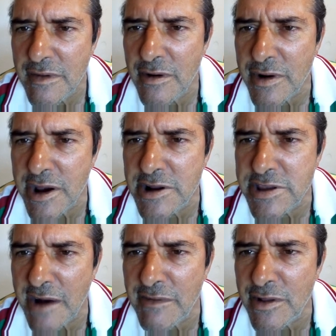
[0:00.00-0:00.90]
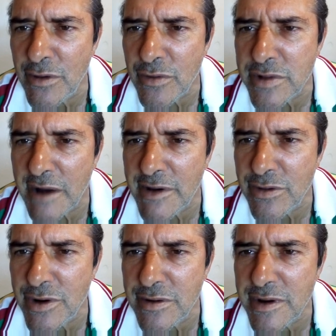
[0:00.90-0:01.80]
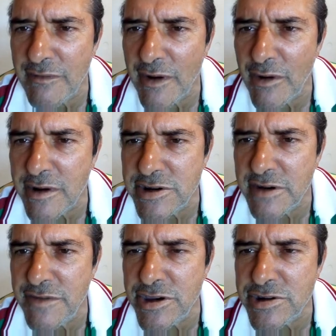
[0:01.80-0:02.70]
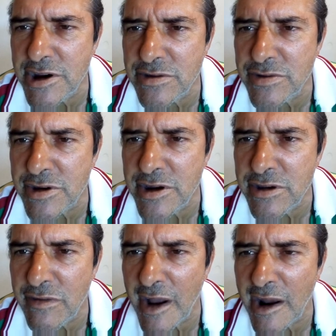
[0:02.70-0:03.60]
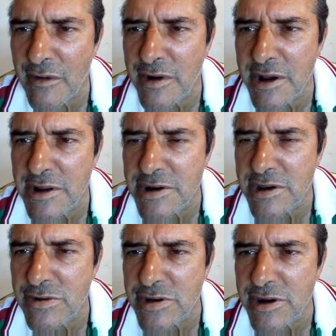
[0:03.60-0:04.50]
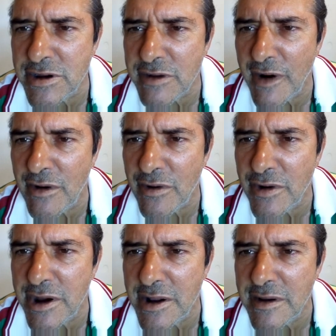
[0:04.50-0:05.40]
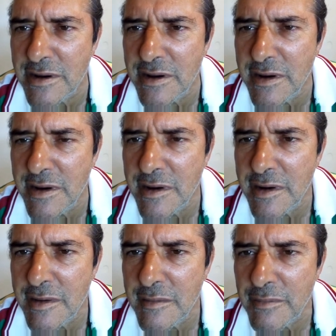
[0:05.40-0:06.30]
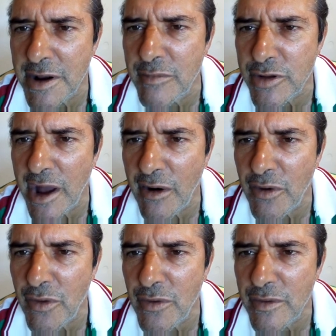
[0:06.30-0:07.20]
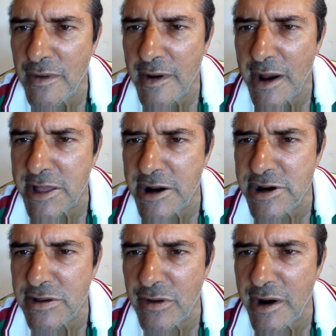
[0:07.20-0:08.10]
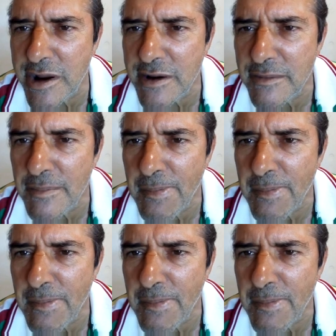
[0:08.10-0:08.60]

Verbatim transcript: Falou que ele estava louco, estava doido. Ele falou que tinha visto Jesus Cristo falar com ele. Jesus Cristo falou com ele. Para ele mudar o, a trajetória.